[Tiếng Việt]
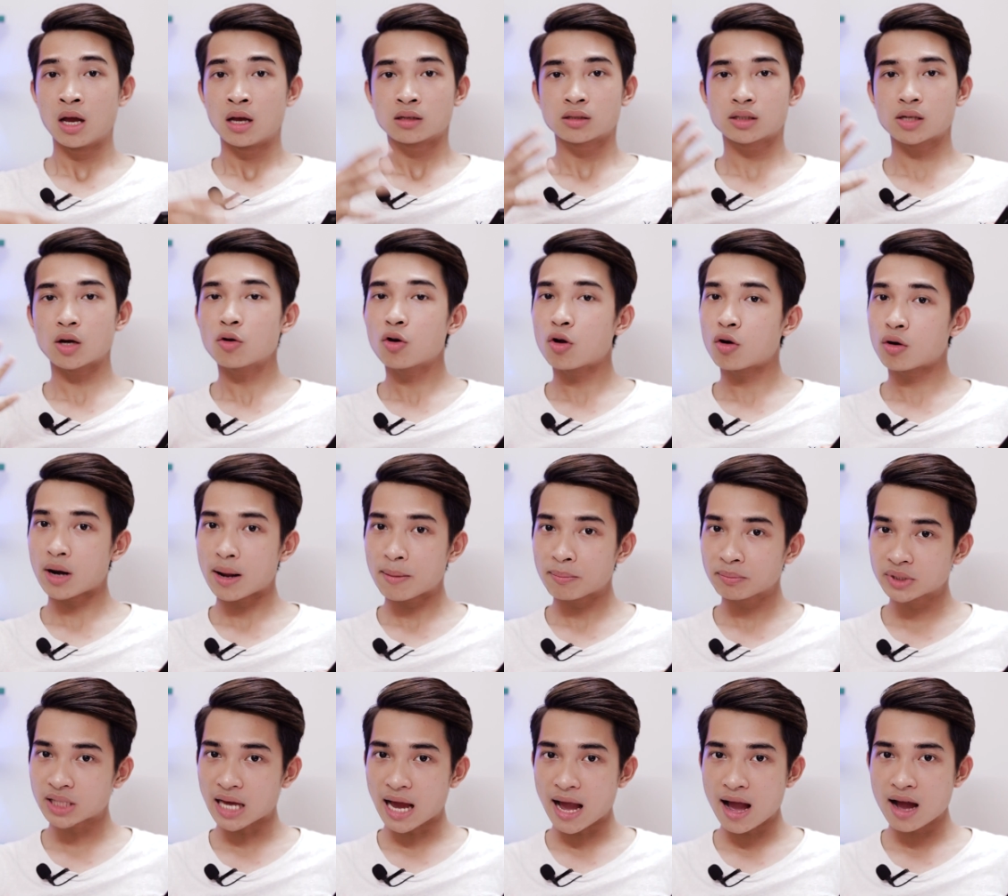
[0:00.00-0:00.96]
Sau đó
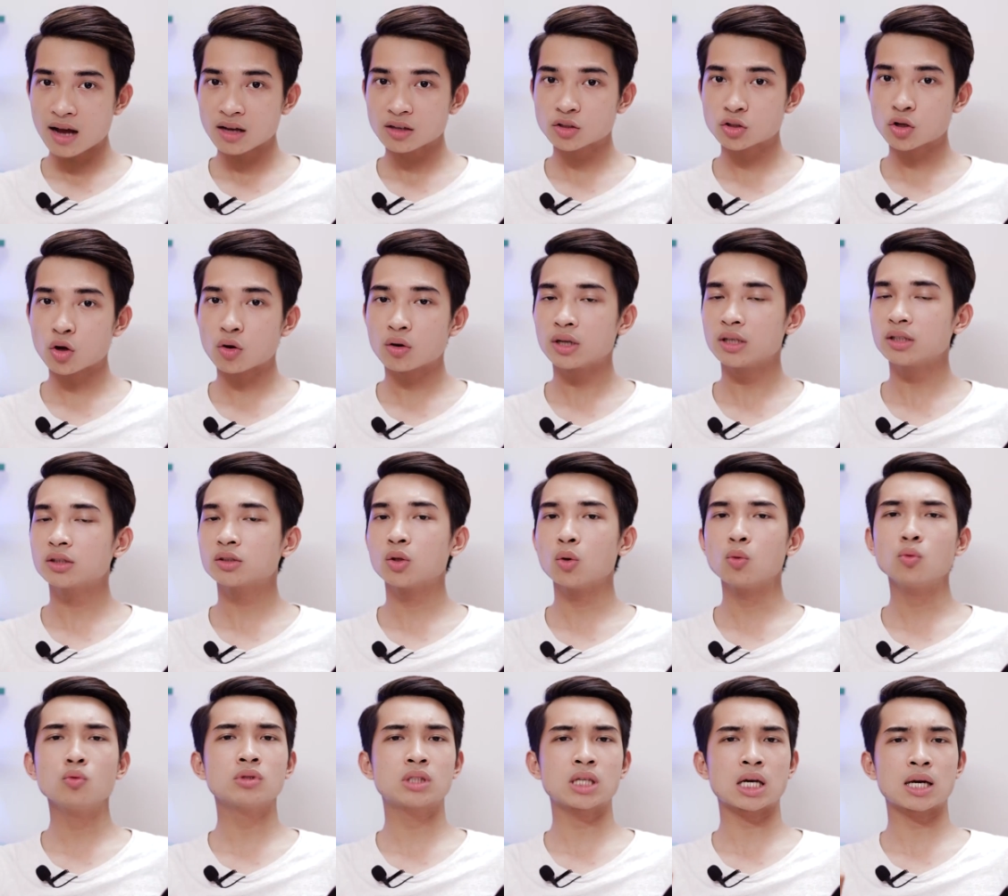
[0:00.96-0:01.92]
năm tháng, Sony
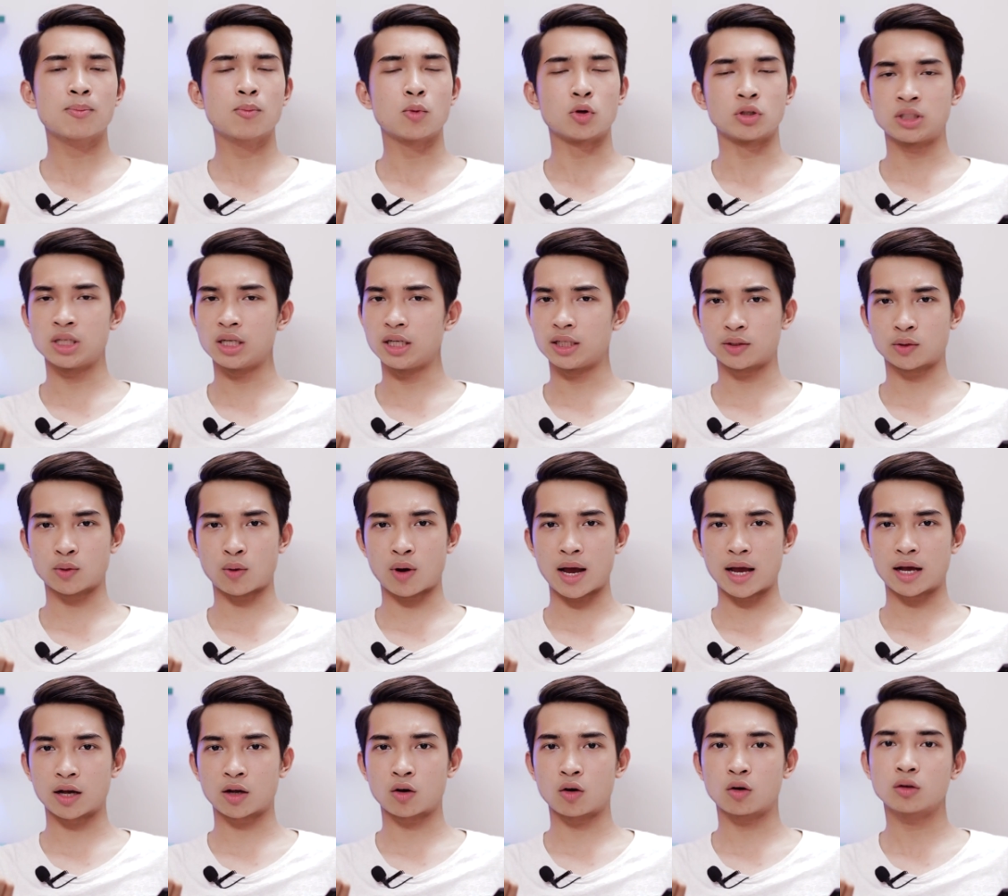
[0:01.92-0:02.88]
tung ra một chiếc điện
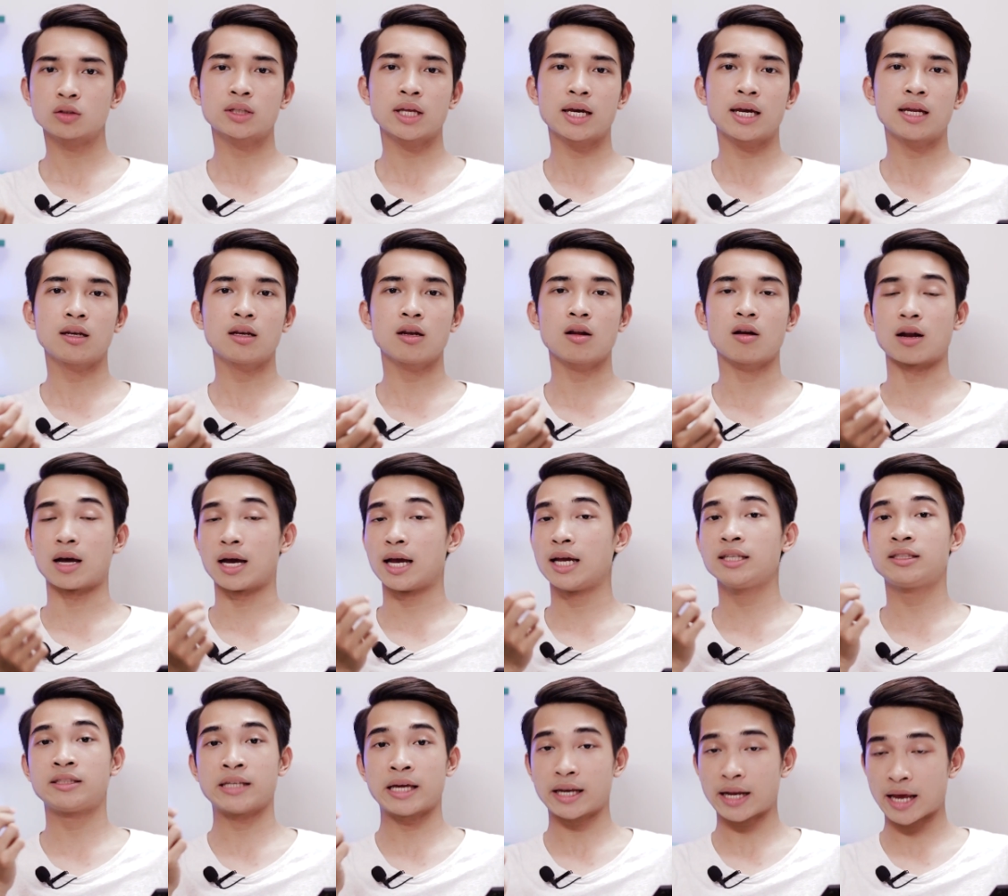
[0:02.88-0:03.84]
thoại có tên đó là
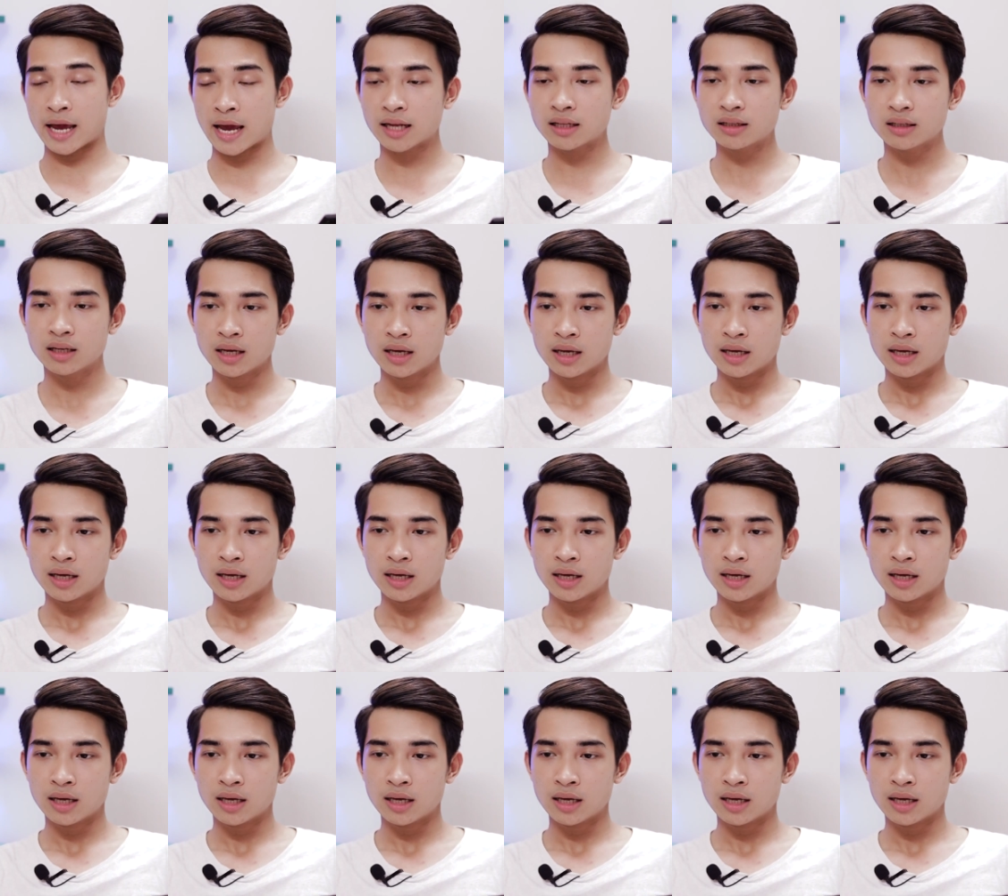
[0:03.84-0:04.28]
ích zét ét,